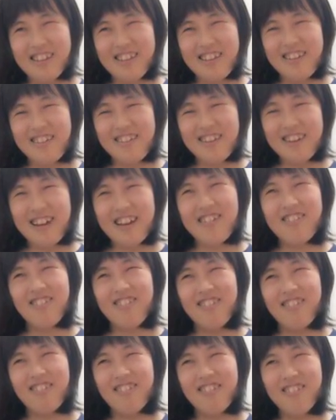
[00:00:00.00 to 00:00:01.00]
次回の
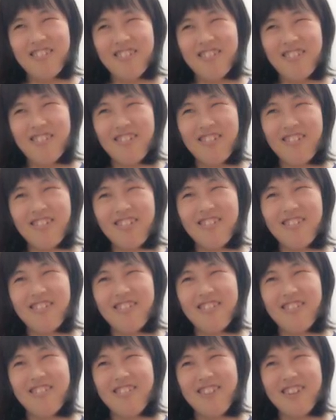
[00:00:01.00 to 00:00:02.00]
放送
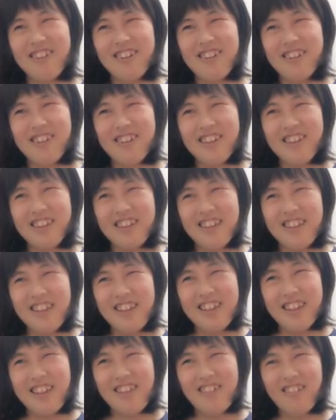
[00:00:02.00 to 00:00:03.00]
の
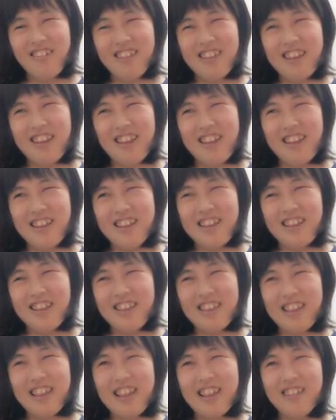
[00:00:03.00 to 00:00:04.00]
予定日
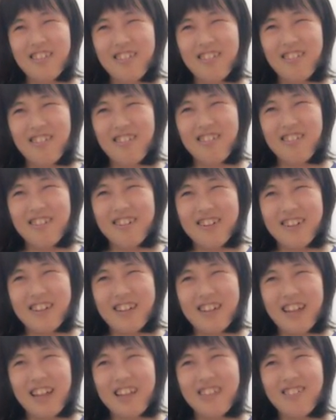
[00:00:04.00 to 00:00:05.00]
程と
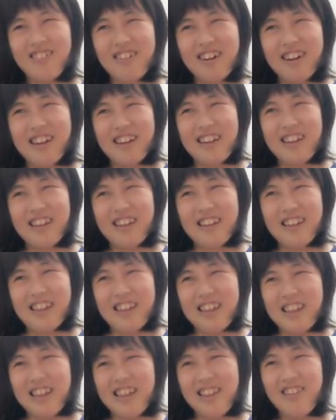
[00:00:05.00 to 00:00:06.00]
あとは、
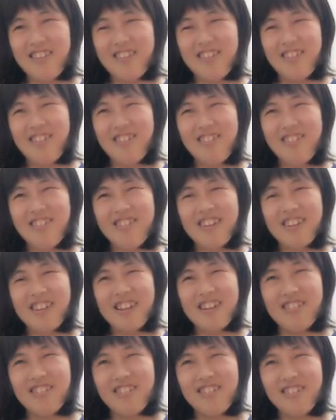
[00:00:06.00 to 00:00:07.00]
えー、YouTube
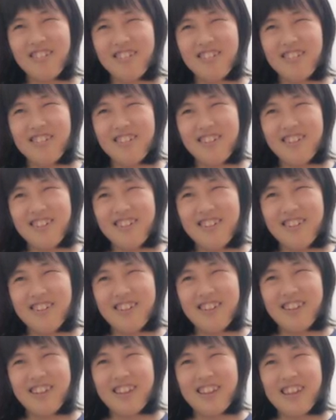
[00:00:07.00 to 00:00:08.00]
チャンネルと、
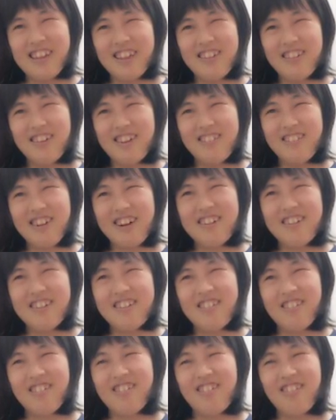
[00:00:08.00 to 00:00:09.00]
えー、クラブハウス
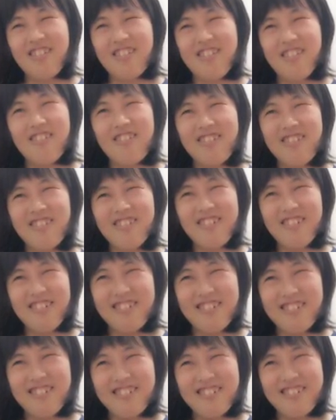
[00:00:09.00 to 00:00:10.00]
のこと
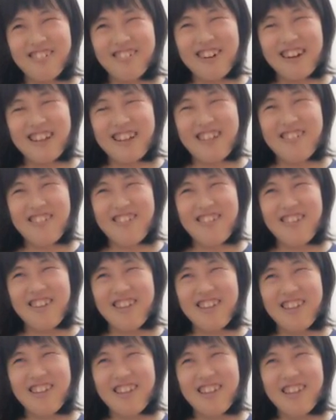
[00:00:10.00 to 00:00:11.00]
をお話し
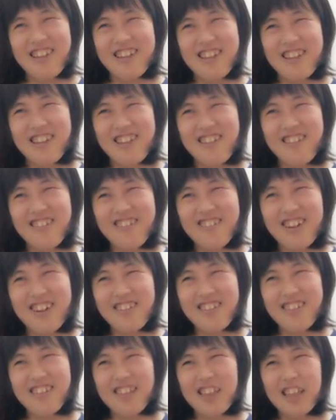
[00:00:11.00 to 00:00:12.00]
しま
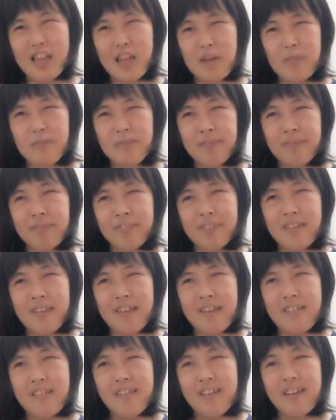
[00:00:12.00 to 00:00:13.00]
す、
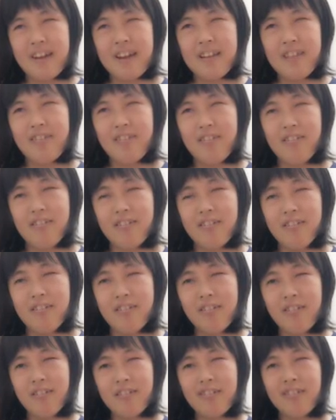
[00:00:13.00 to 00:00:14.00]
えー、次回の
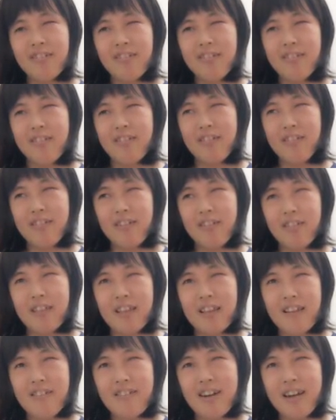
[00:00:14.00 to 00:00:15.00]
放送の予
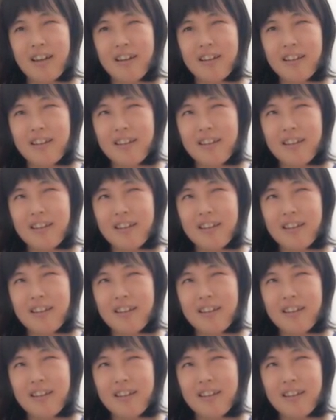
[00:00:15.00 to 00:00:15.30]
定は